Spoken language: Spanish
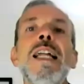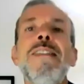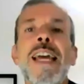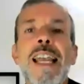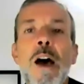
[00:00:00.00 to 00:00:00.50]

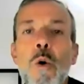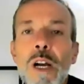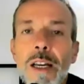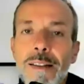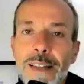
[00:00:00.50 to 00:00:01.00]
del
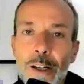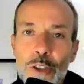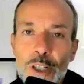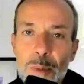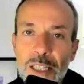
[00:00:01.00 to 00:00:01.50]
auge de
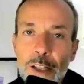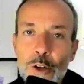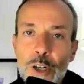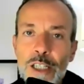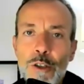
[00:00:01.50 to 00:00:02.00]
los
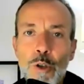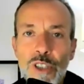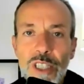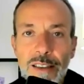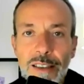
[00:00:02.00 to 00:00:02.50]
emprendedores
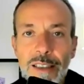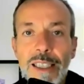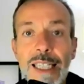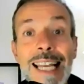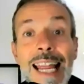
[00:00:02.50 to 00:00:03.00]
conscientes.
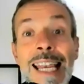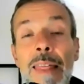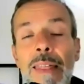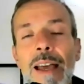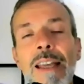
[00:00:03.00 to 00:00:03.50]
En
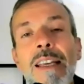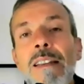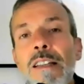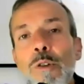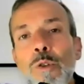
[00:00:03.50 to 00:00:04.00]
nada, en
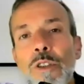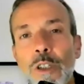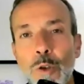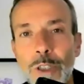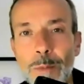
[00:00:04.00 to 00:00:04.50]
15 segundos
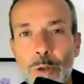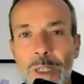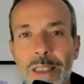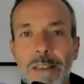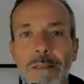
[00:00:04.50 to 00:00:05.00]
te contamos
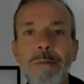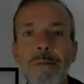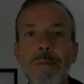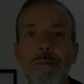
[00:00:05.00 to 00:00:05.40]
más.